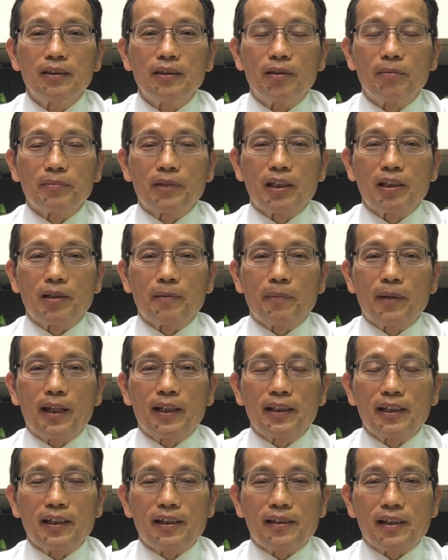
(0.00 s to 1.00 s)
我们在这边
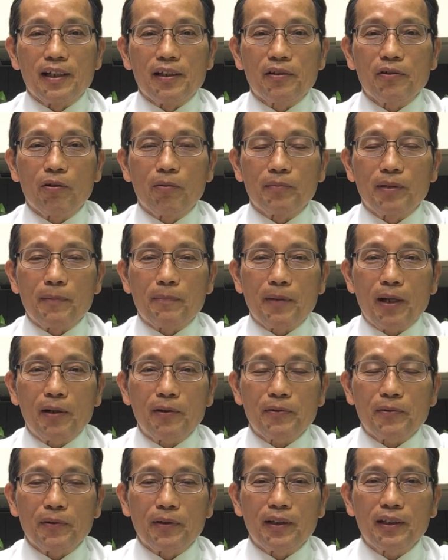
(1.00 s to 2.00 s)
以神作我们的
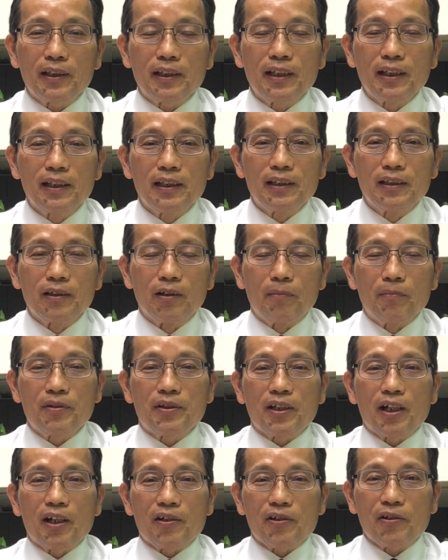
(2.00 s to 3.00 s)
标准，我们
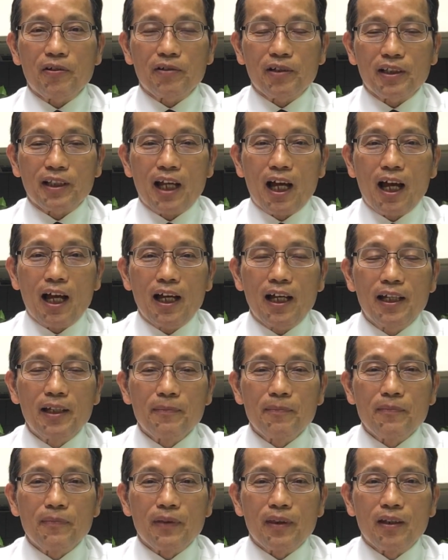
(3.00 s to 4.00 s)
享受了他，
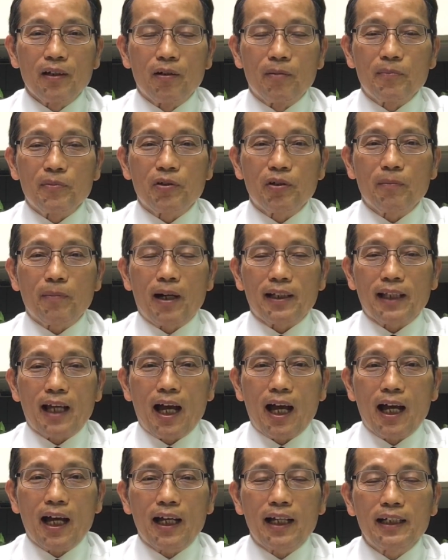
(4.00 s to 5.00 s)
我们就把
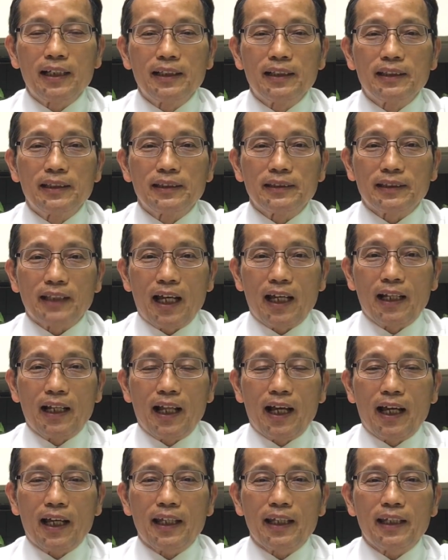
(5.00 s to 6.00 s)
他带
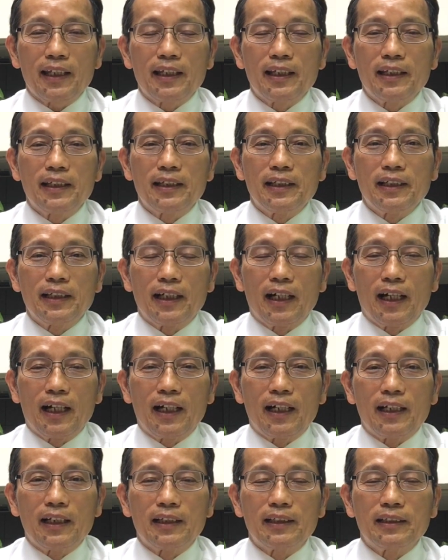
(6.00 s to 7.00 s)
来，
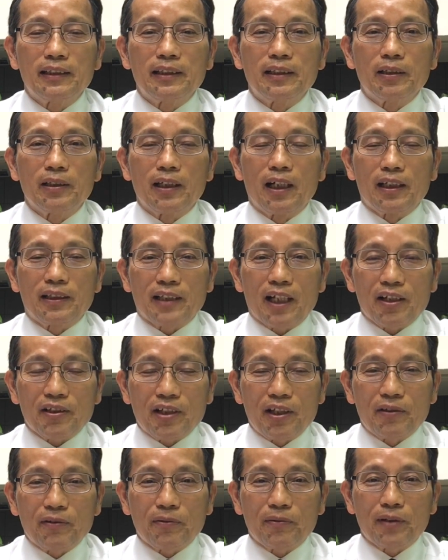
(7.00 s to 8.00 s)
啊，啊彰
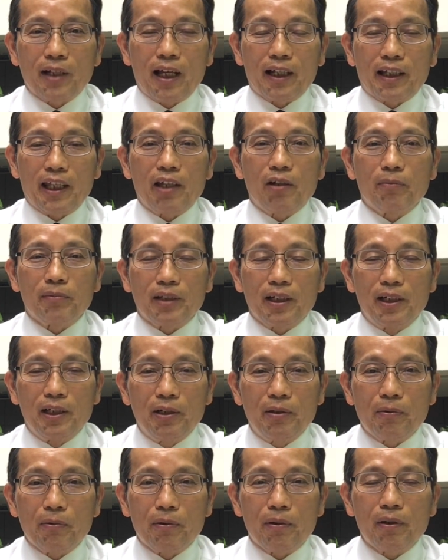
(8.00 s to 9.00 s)
显出来给我们的
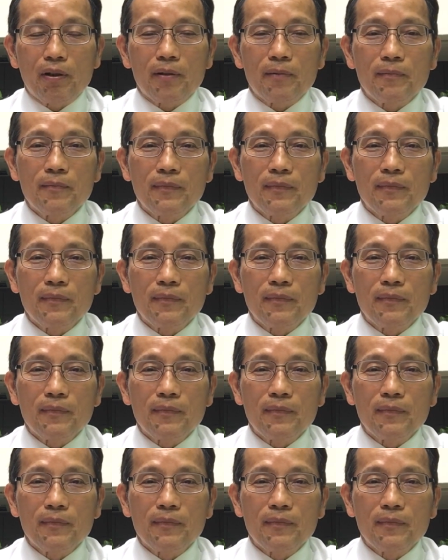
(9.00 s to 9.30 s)
儿女，